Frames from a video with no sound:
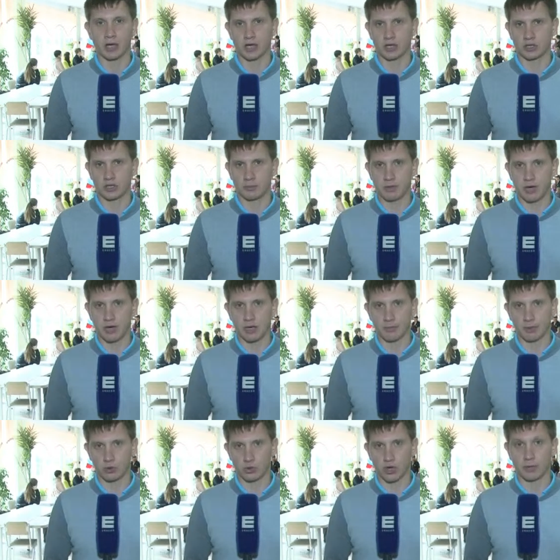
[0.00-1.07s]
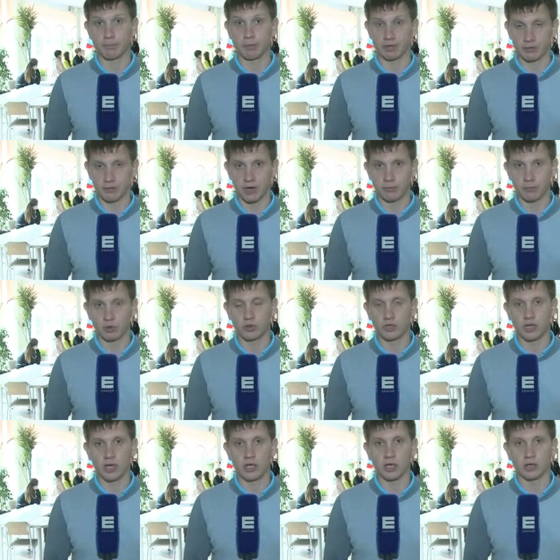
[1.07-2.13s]
Каждый избиратель получает по два
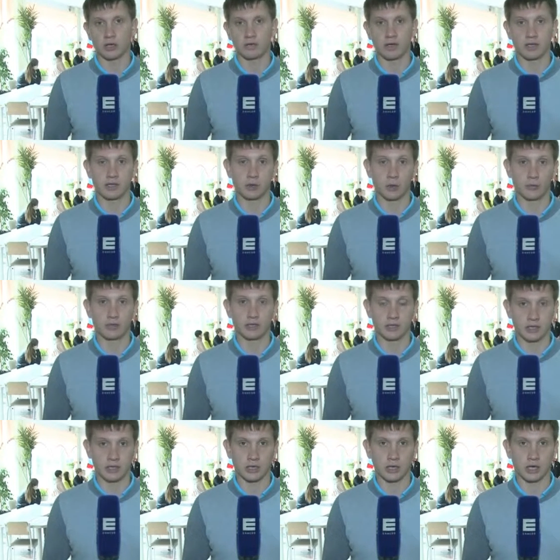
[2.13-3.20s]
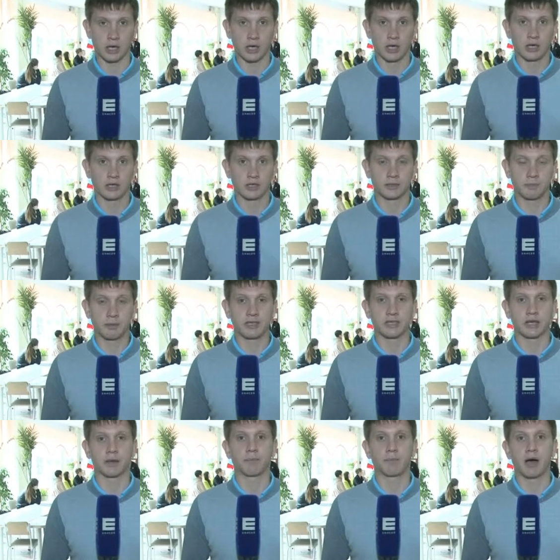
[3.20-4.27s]
бюллетеня. В одном из них
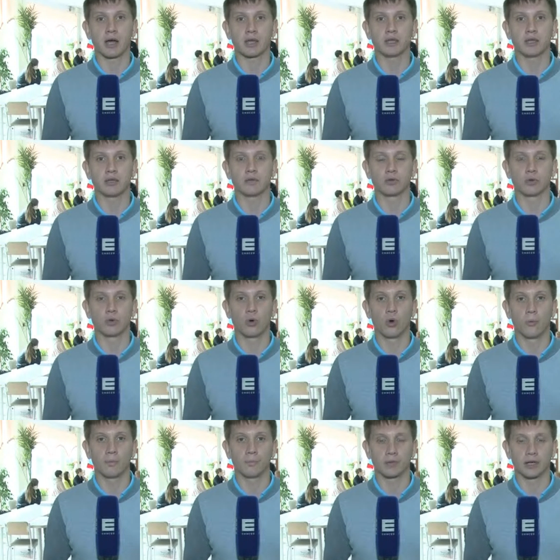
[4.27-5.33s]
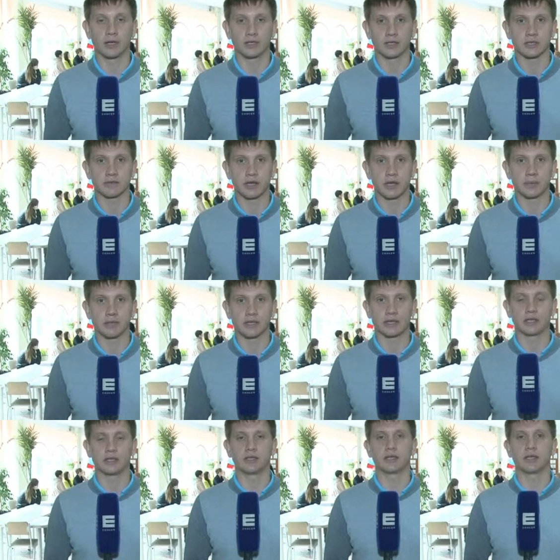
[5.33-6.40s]
список партий, в другом так называемые
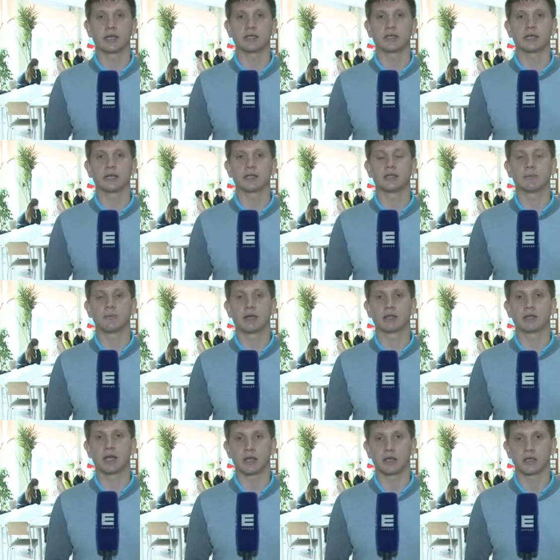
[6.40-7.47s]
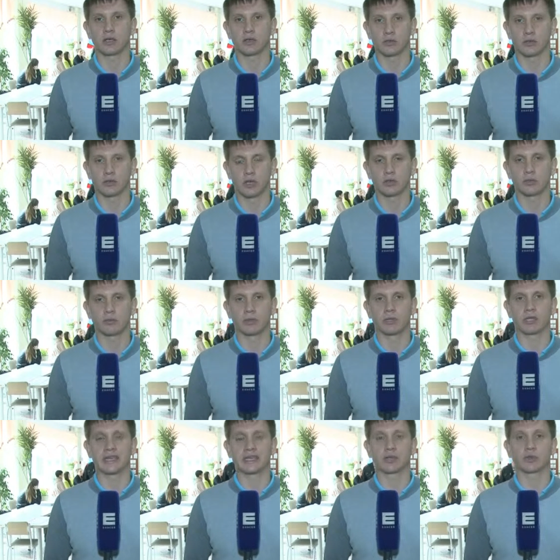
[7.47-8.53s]
кандидаты-одномандатники, то есть те, кто
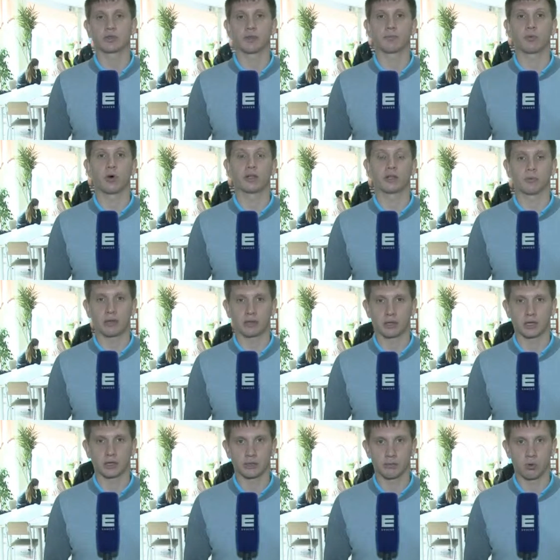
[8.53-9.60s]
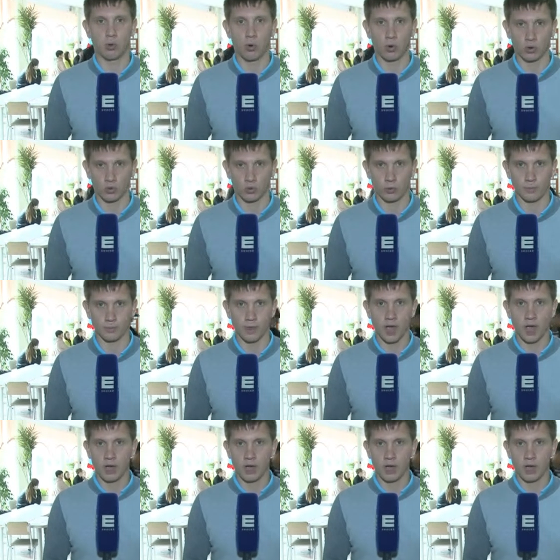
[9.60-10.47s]
баллотируется по одномандатному округу.